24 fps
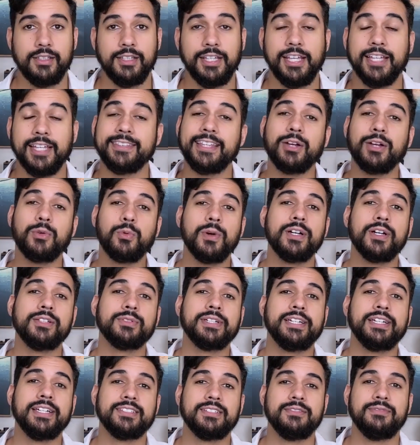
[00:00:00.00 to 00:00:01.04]
E até quando
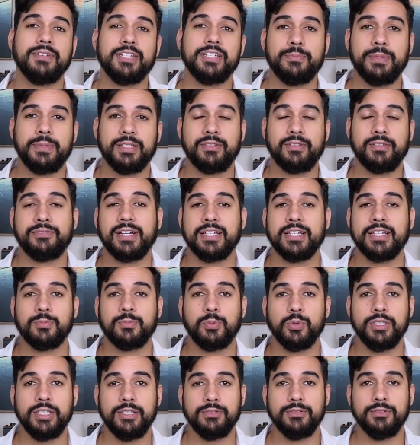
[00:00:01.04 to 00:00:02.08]
que esse investimento vai ficar
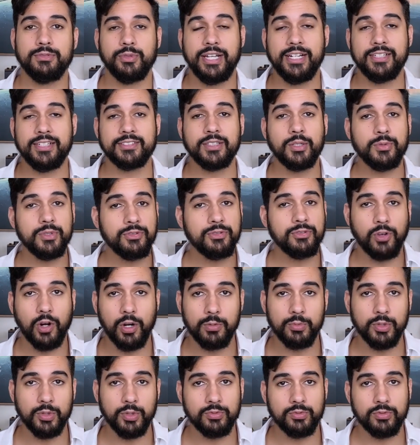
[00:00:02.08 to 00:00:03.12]
disponível? Eles não
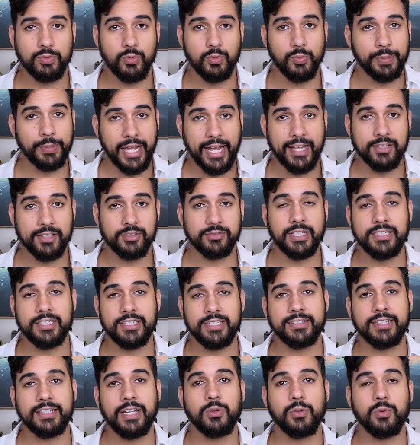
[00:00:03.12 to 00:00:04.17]
informam o prazo, né, de
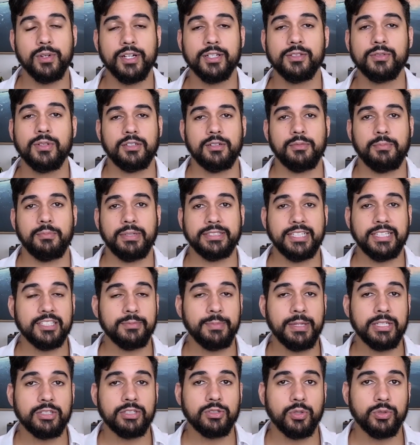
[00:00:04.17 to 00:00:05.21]
até quando, mas eles
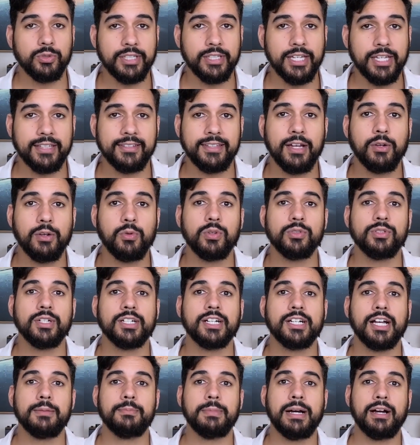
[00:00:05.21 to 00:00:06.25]
mencionam que até quando
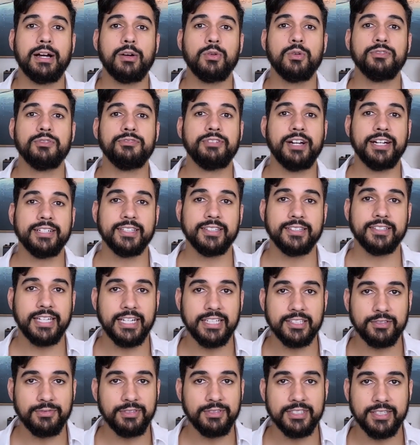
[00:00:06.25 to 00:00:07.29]
acabar a oferta que
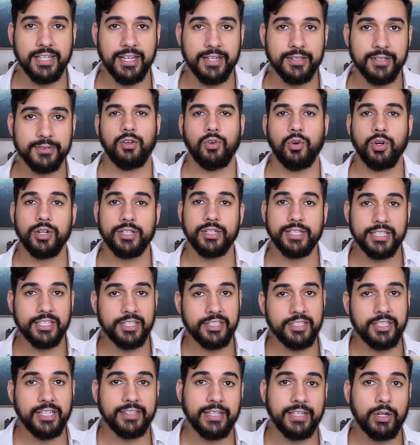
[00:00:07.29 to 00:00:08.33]
eles fizeram. A hora que
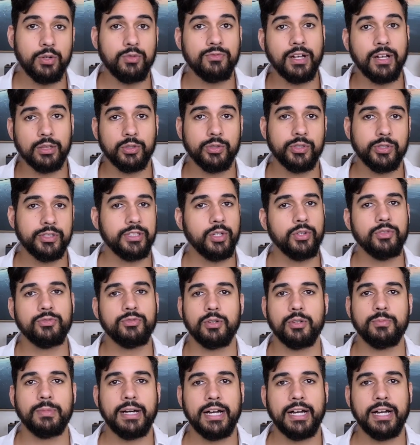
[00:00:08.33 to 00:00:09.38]
atingir até um valor não
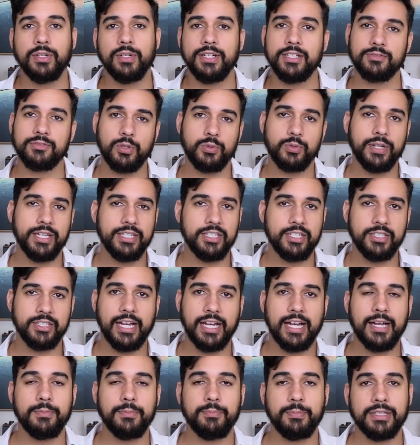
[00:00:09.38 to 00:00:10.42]
informado, eles vão
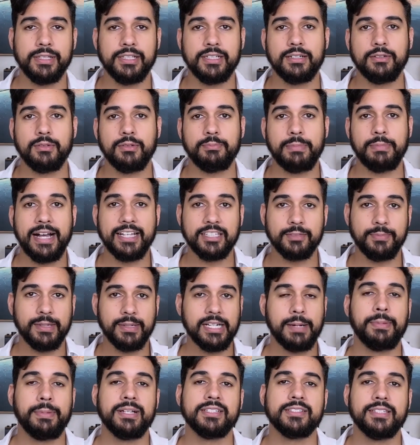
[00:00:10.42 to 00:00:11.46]
retirar pela máxima
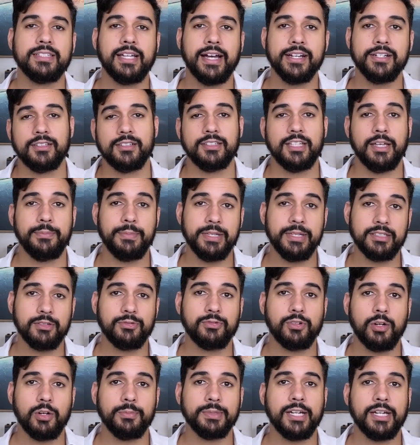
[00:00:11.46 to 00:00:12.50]
capacidade, da mesma
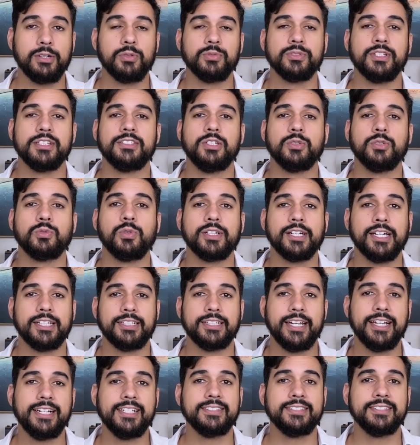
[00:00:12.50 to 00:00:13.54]
forma que aconteceu com
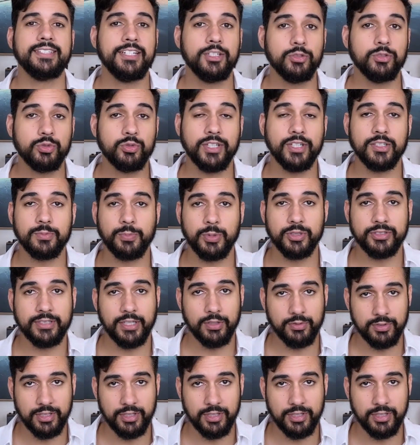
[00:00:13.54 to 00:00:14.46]
aquela LCI de 200%